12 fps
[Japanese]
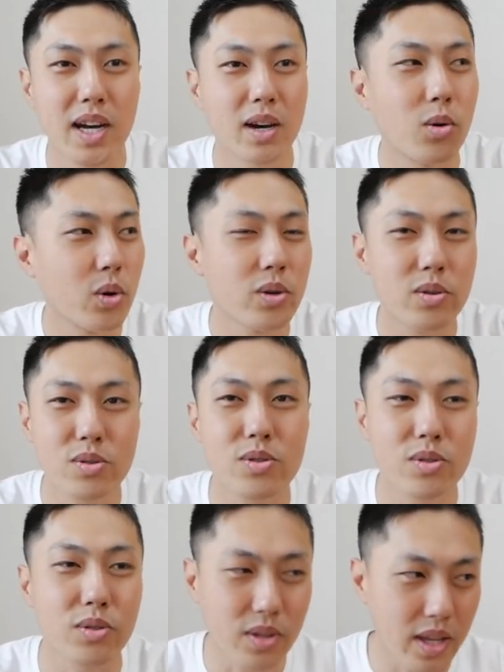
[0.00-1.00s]
高揚す
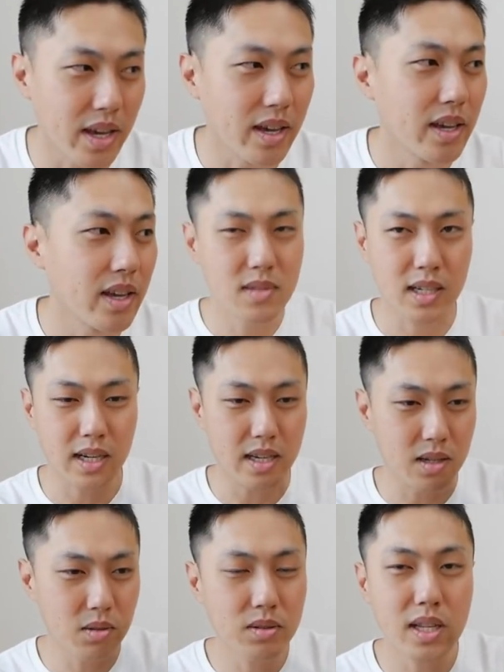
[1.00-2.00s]
るのでなんか
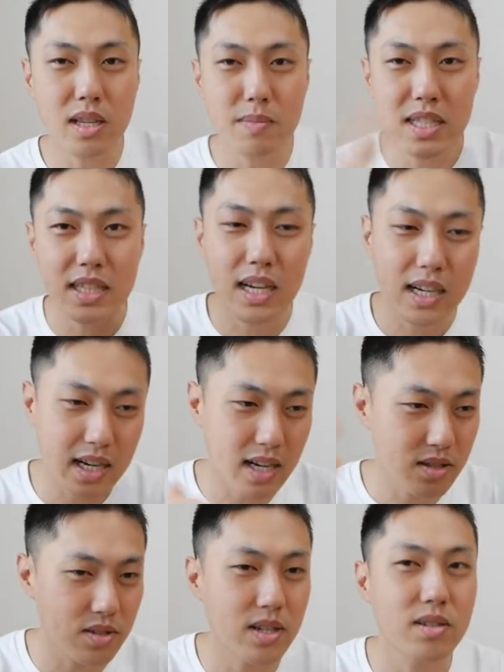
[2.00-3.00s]
いろんなリミッターが
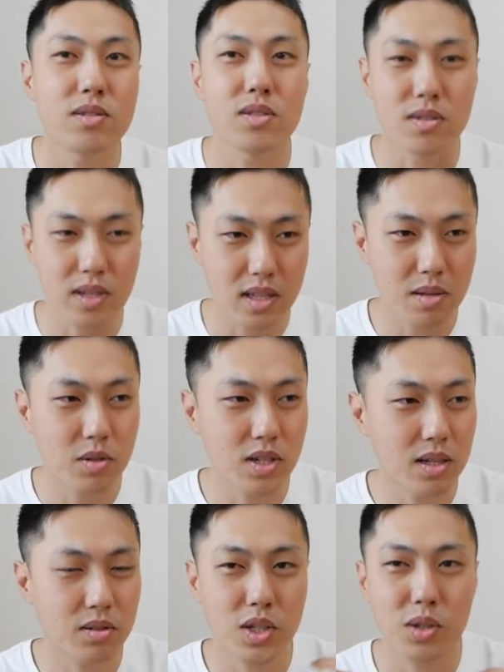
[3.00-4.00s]
外れるんですよねで
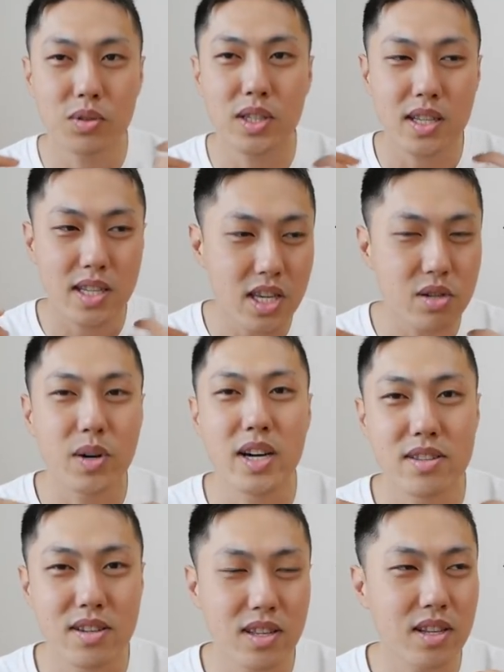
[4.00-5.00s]
僕あの基本的にネジも
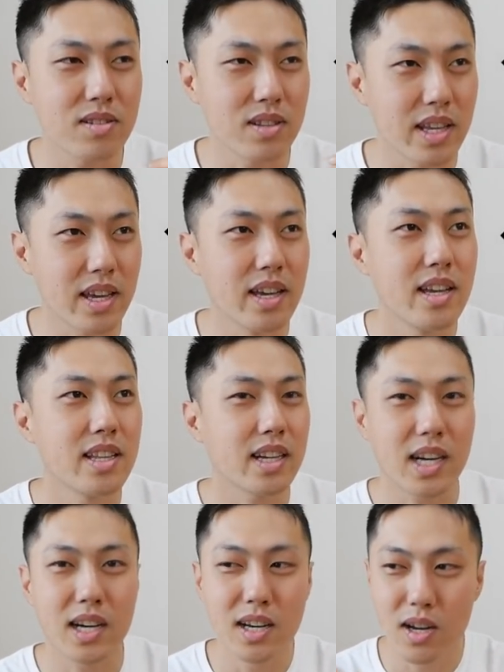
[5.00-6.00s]
外れてるんでな
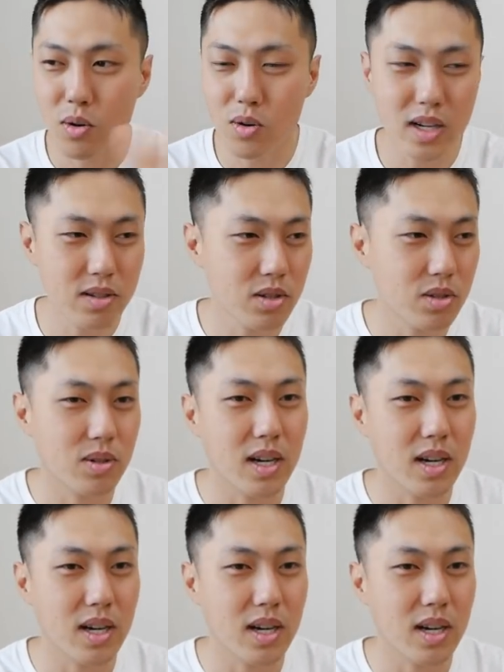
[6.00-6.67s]
んか他の人